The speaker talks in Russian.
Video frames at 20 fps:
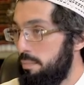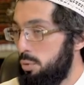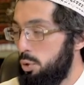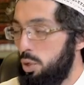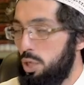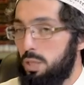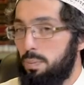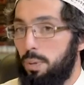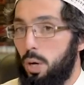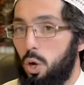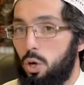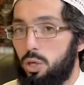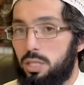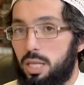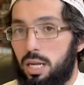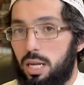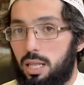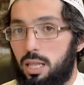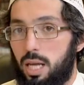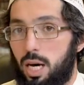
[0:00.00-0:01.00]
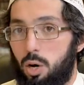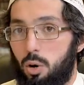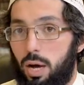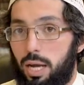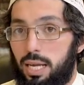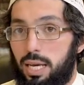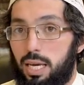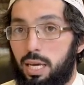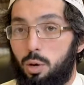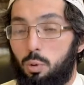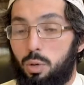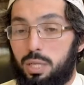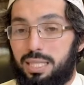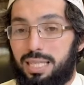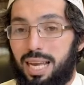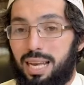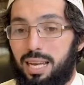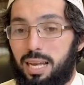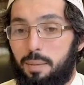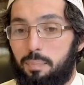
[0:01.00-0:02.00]
То есть пророк, саллиллаху алейхи
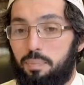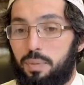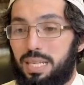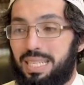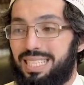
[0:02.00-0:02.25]
вассалям,